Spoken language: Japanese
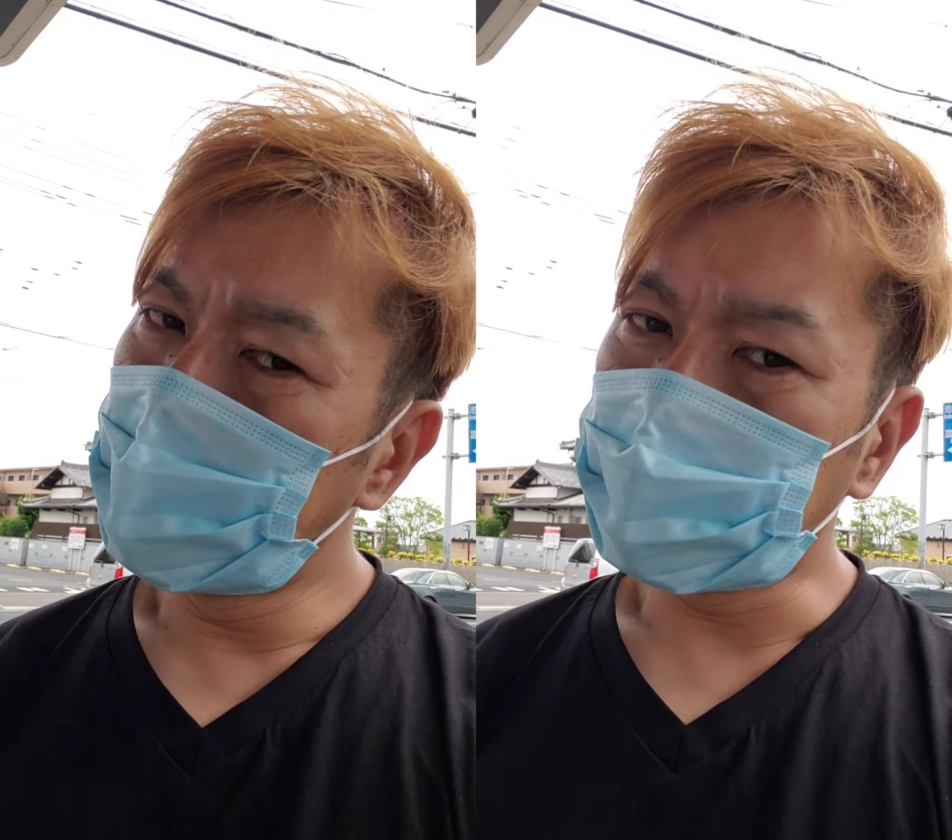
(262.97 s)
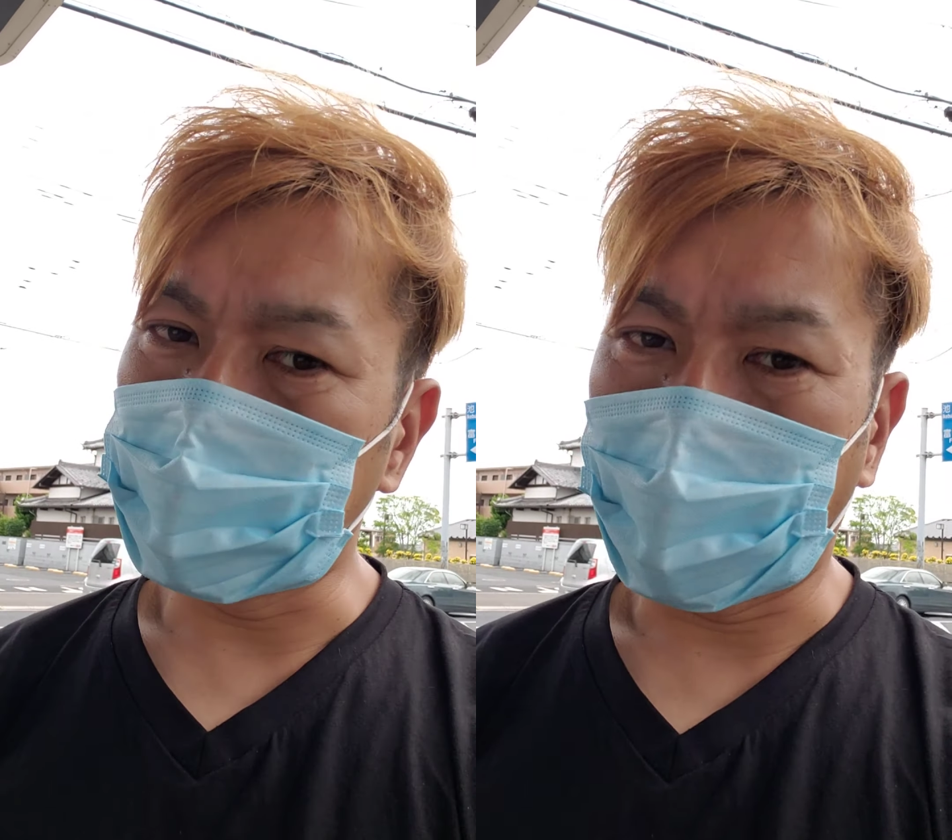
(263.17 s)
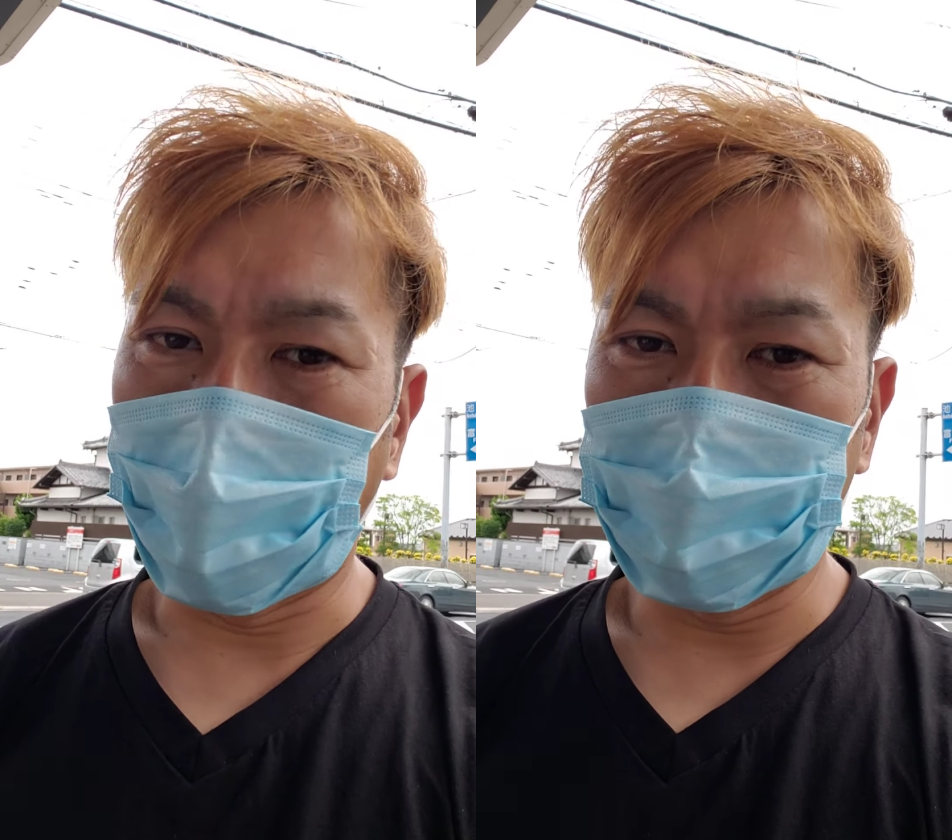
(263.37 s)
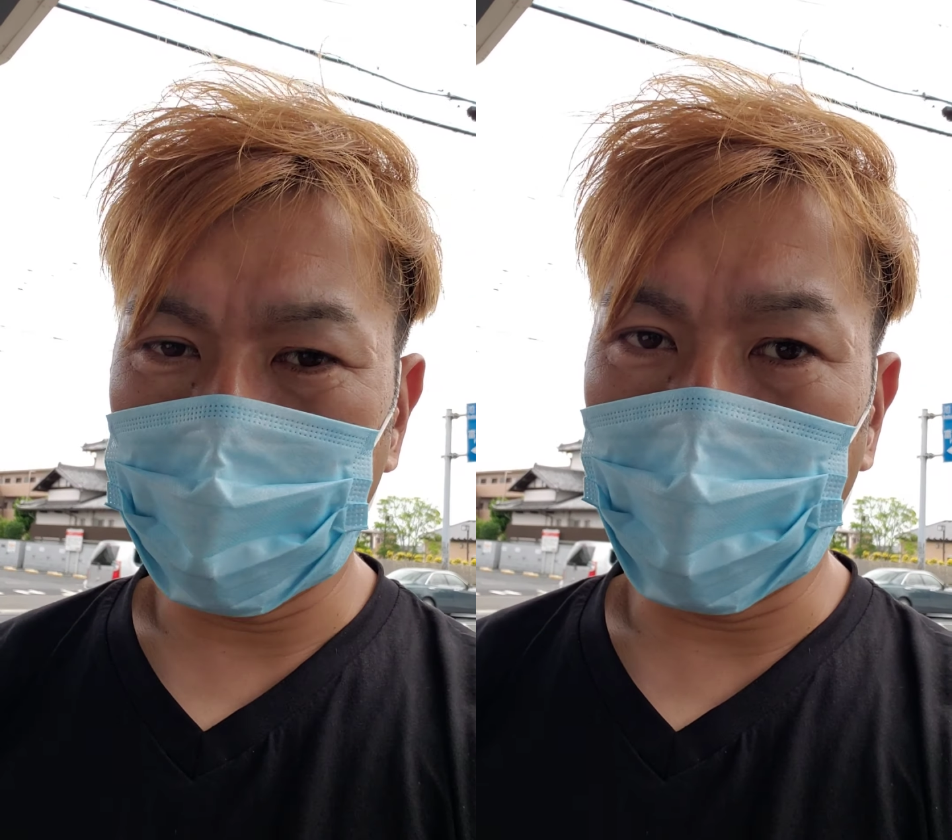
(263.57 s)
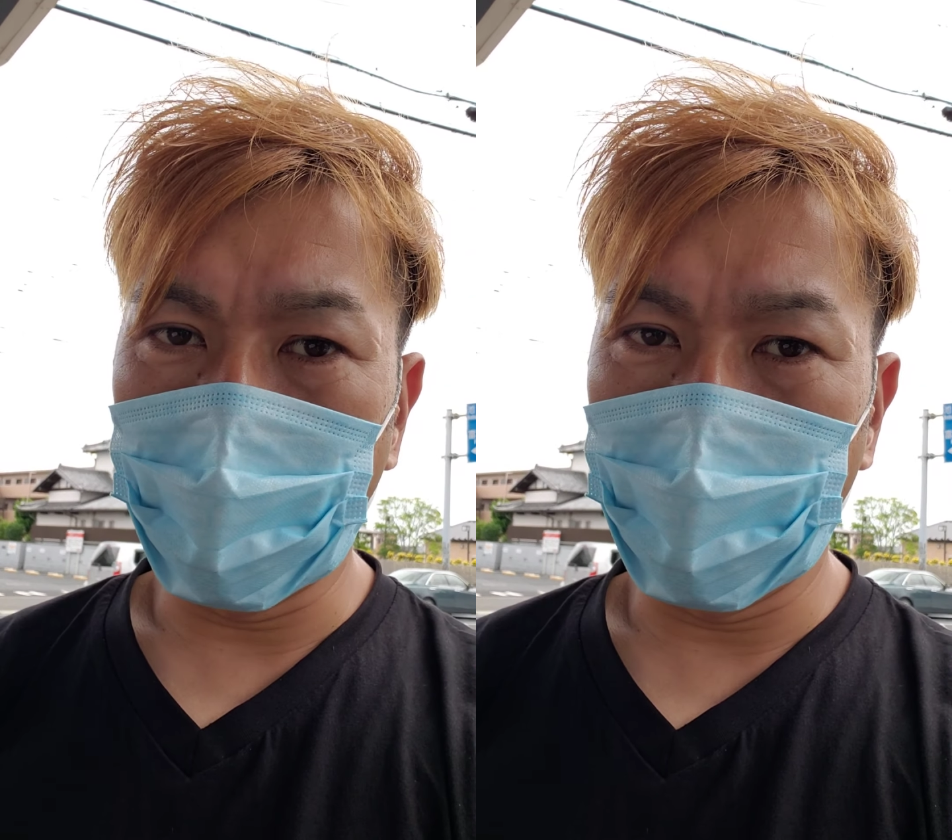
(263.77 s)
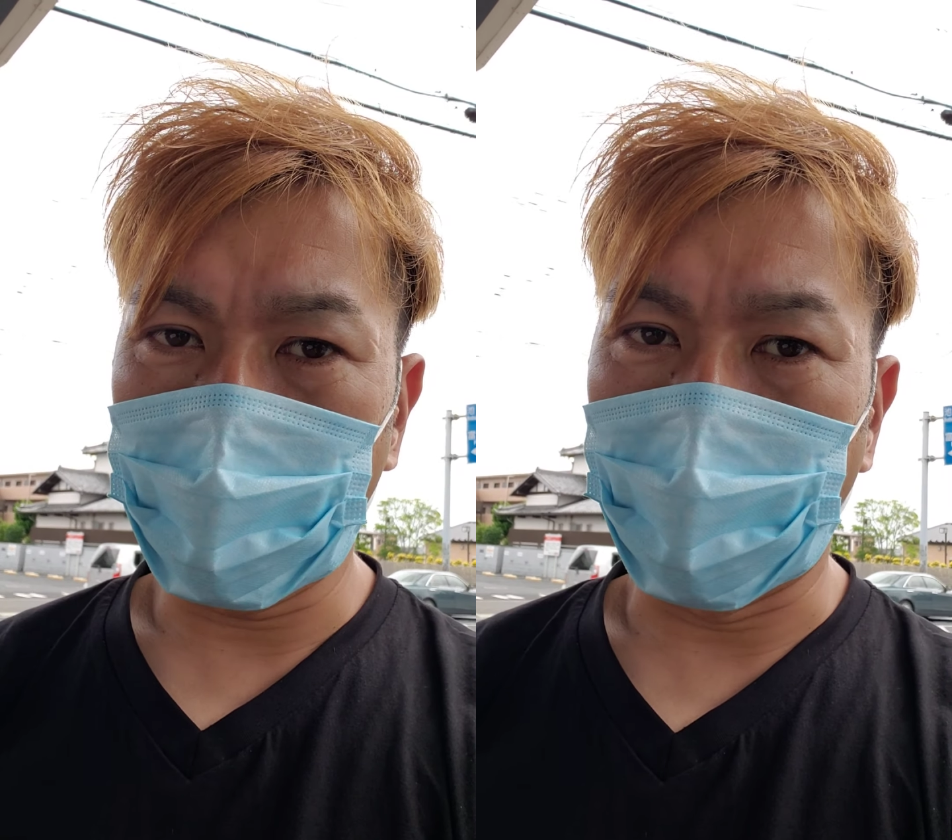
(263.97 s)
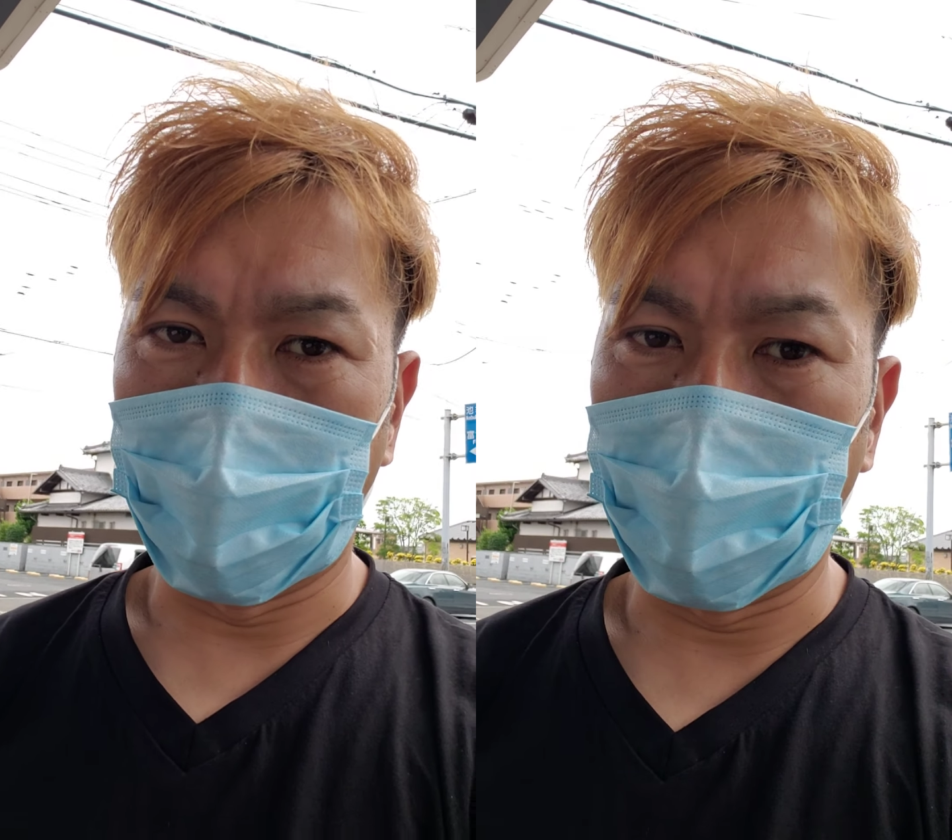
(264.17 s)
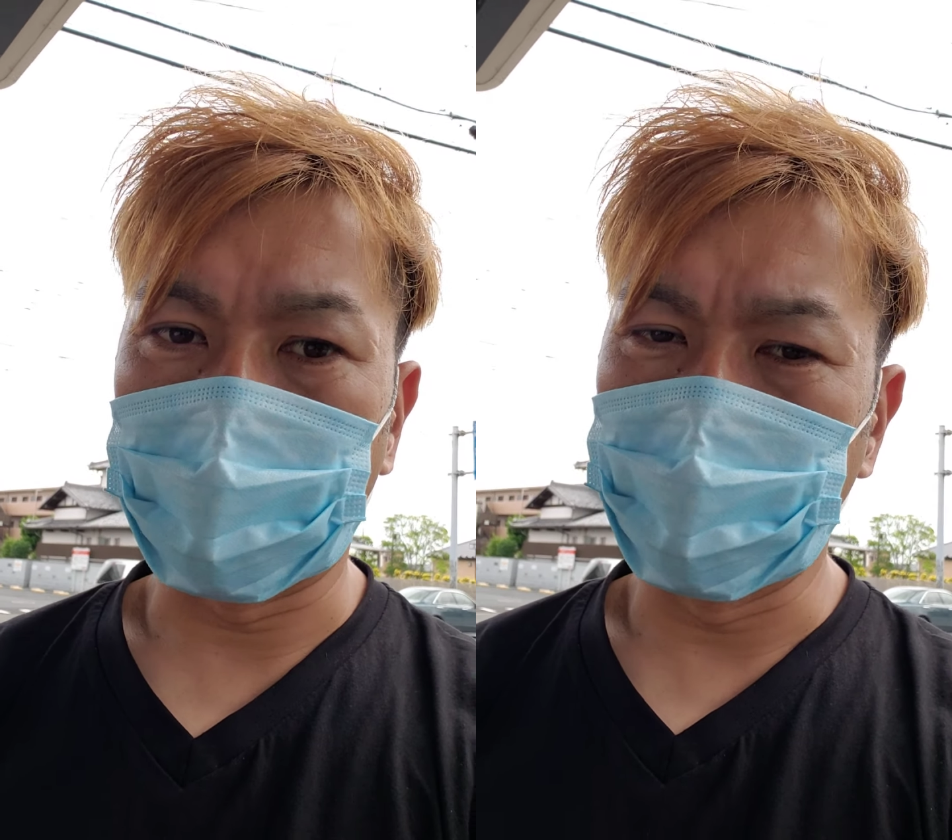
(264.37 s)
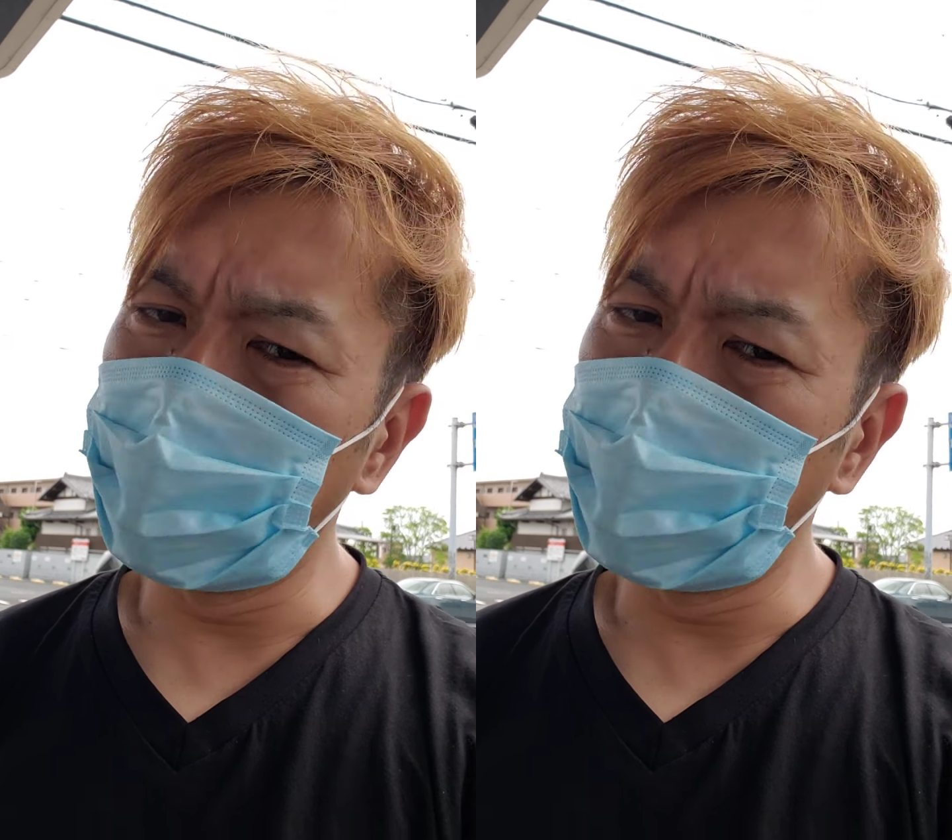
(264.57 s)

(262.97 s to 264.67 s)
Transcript: ちょっと変えてやろうかなと、